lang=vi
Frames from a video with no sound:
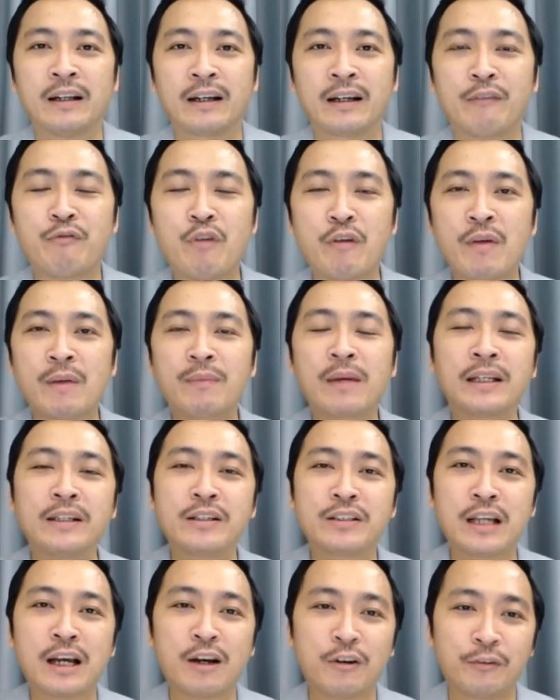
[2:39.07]
Cái phương pháp này như
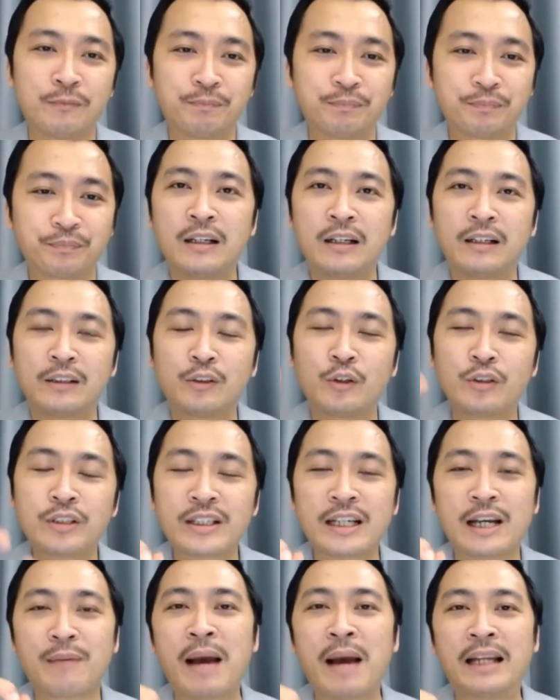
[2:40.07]
sau. Tôi chia
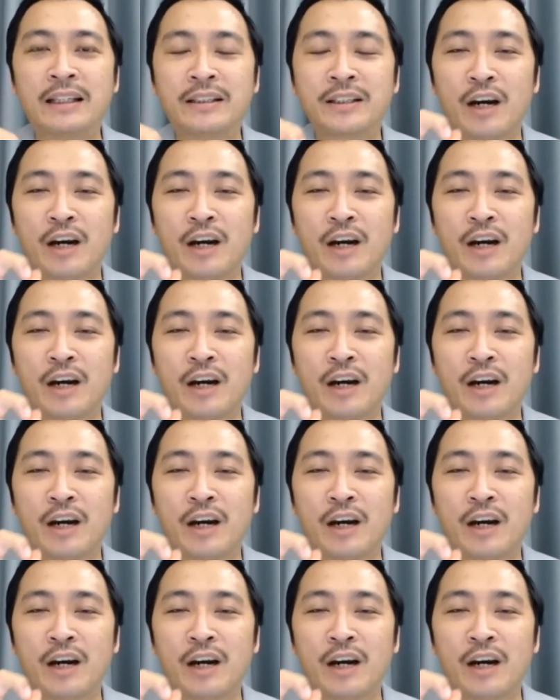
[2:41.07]
sẻ với bạn,